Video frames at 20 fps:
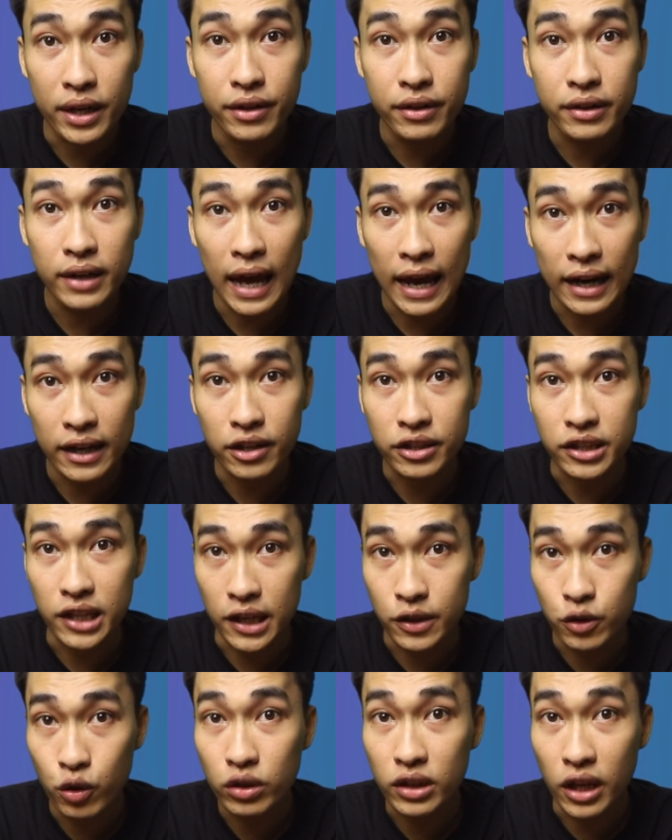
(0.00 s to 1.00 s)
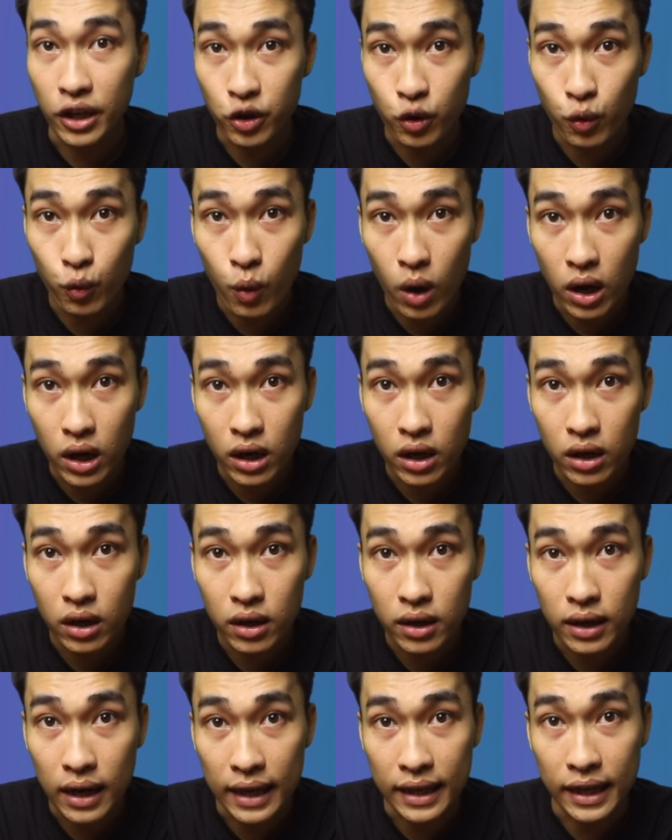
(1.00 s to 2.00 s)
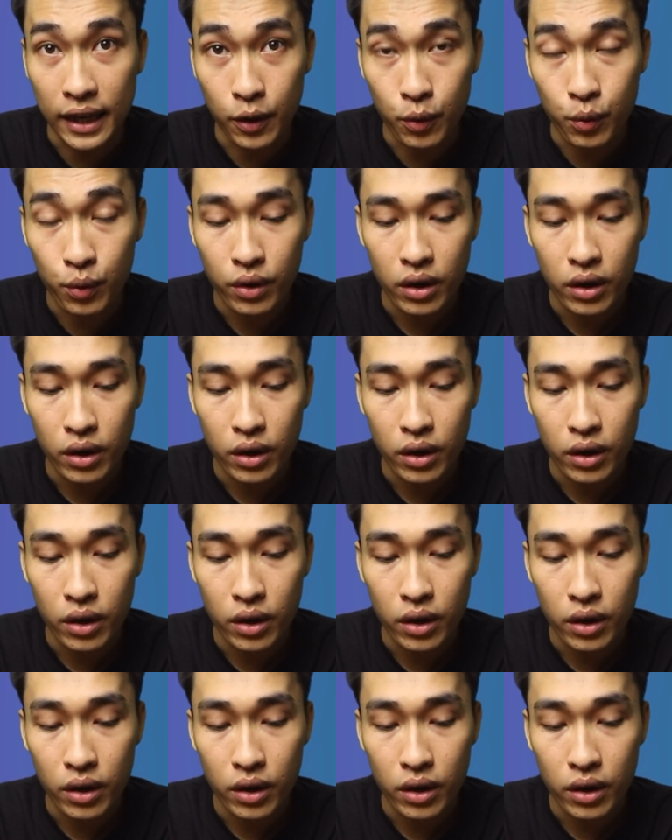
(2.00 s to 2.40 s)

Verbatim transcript: nước đang được sản xuất tại Trung Quốc là nhiều.